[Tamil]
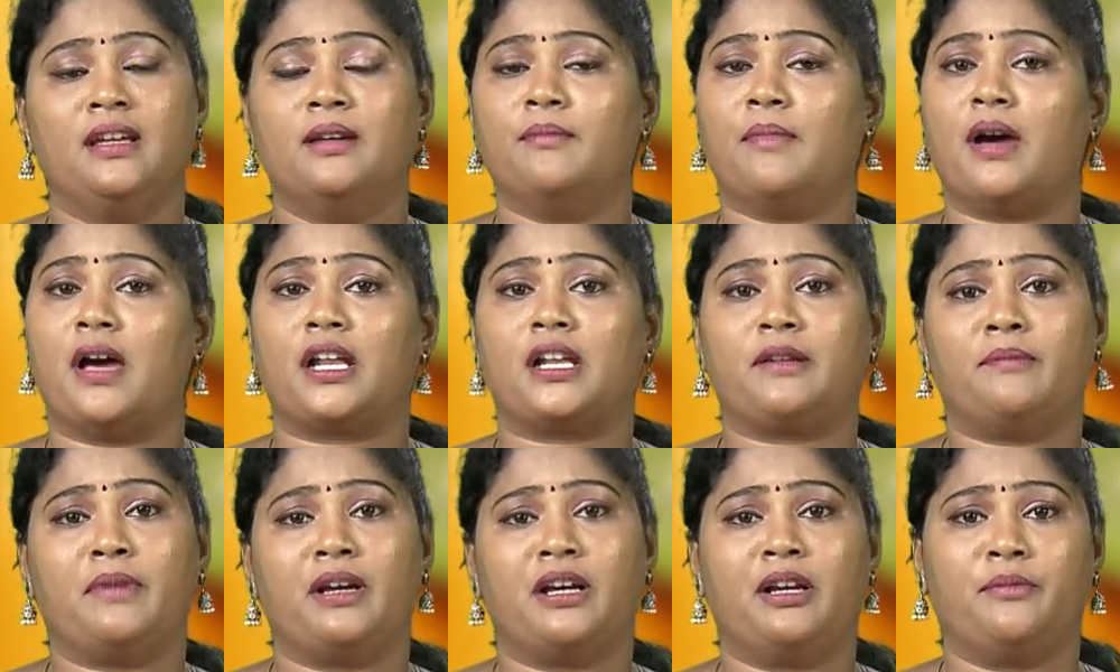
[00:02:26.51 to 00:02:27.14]

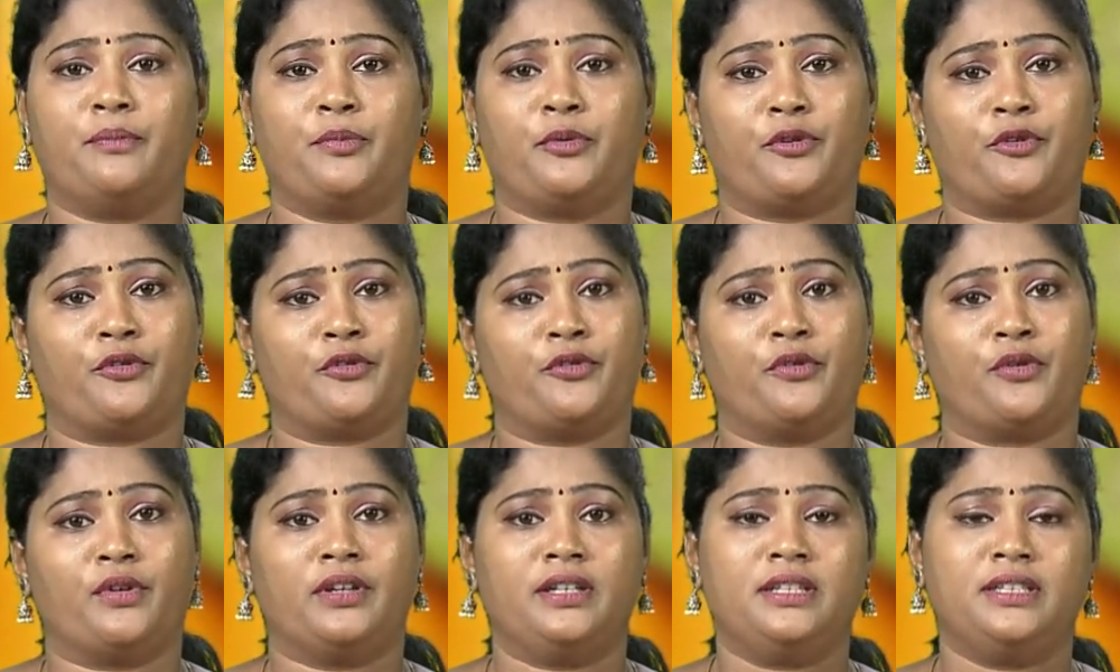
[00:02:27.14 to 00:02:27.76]
மார்பக
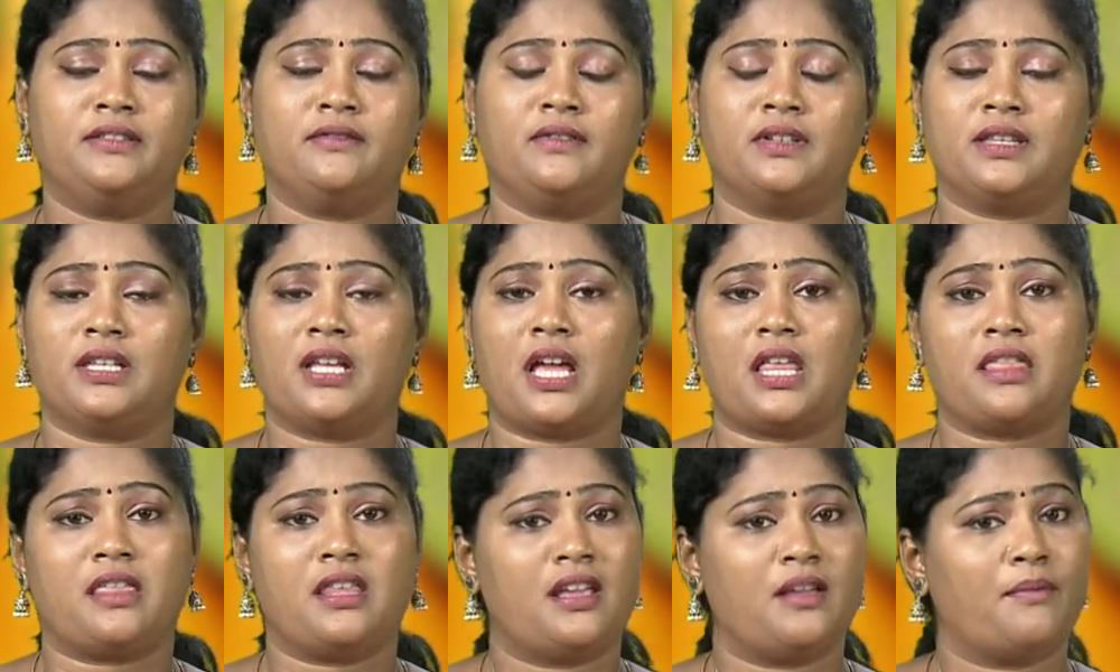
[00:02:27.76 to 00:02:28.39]
புற்றுநோய் இது வந்து
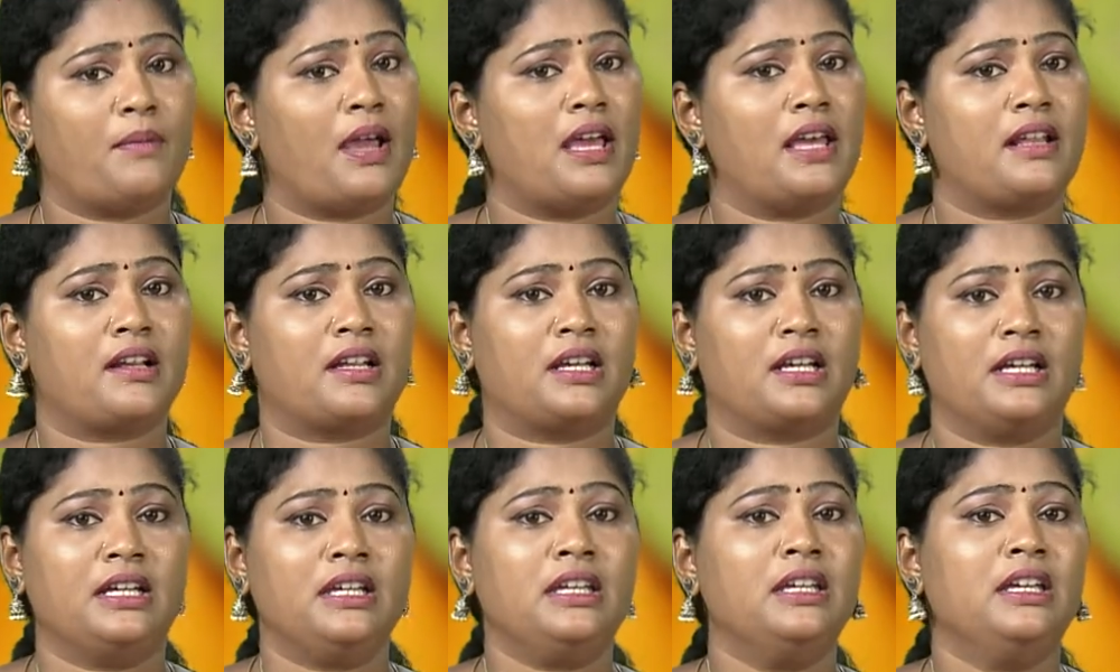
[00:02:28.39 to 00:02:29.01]
அதிகமாக
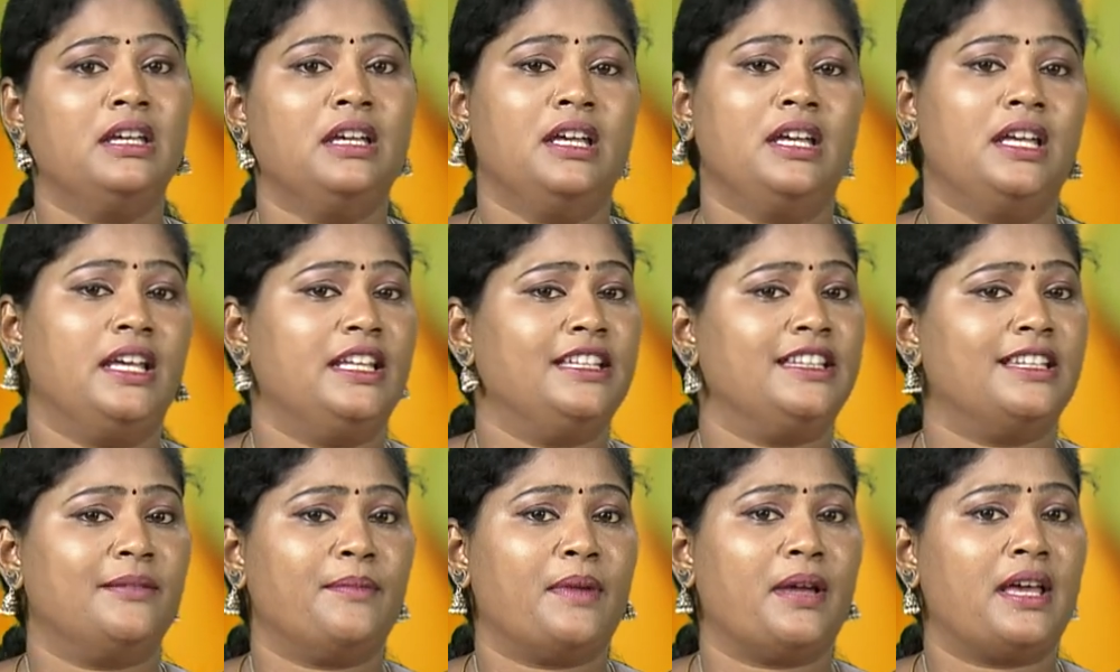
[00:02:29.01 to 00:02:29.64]
இருக்குது
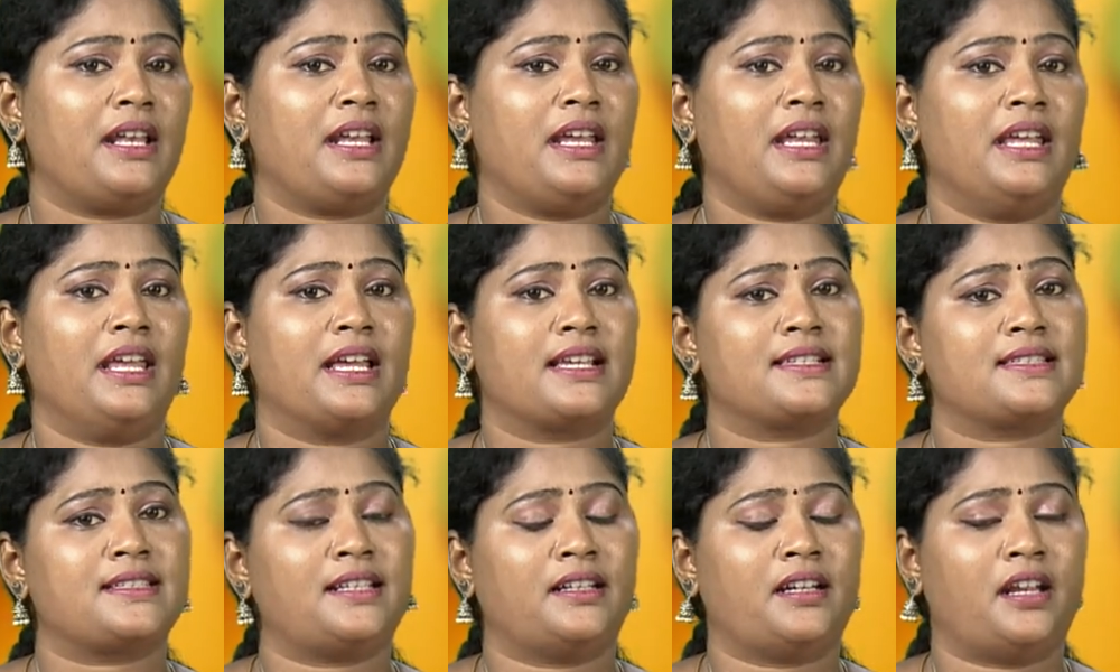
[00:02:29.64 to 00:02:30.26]
இந்த மாதிரி
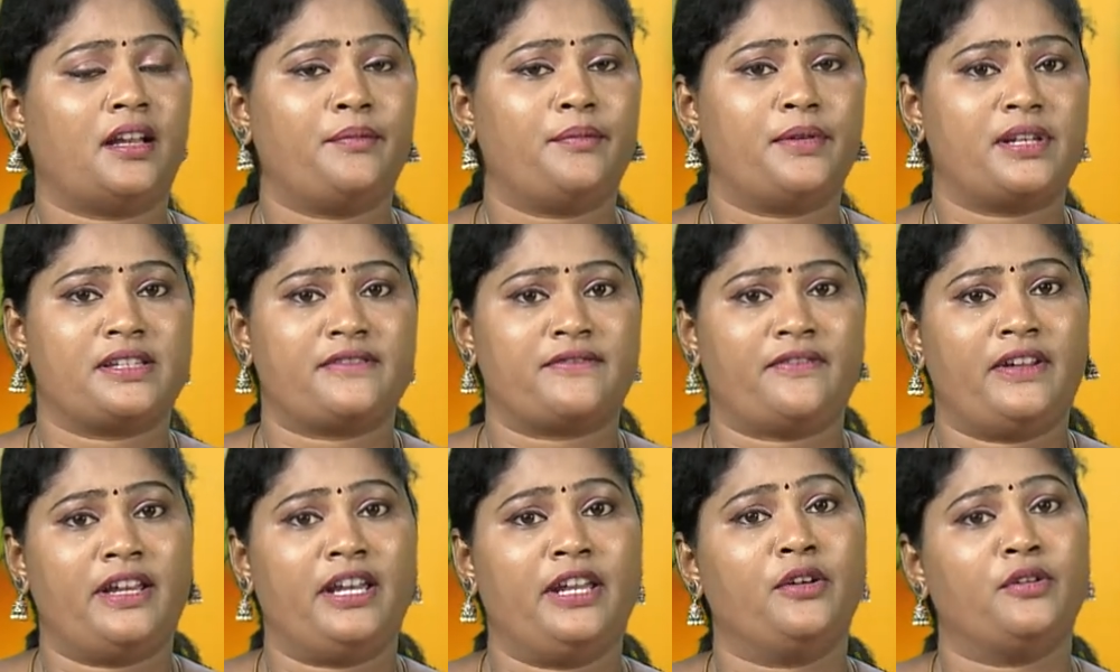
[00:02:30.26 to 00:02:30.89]
எக்ஸ்டெண்டட் பிரெஸ்ட்
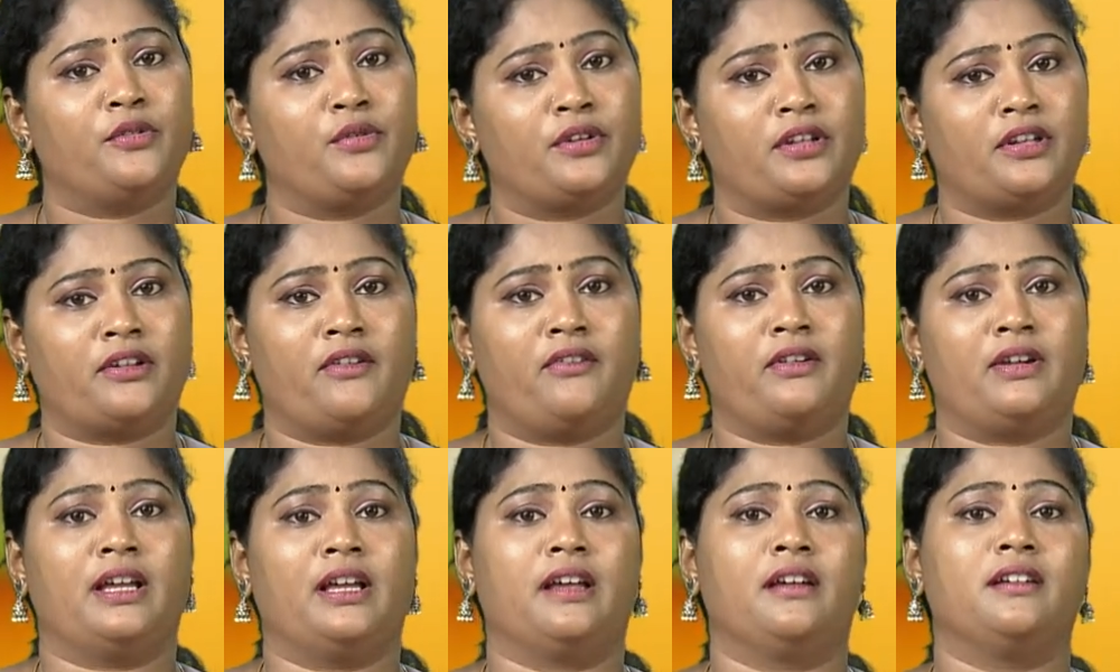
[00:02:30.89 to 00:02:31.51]
ஃபீடிங்
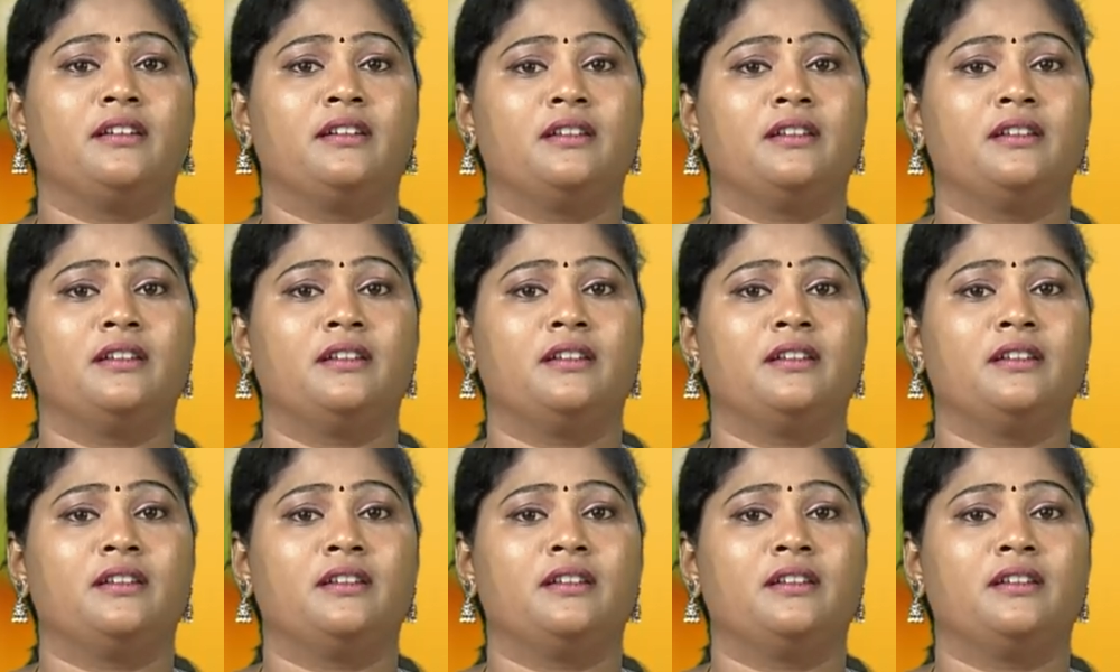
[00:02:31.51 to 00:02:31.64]
கொடுக்குறவங்க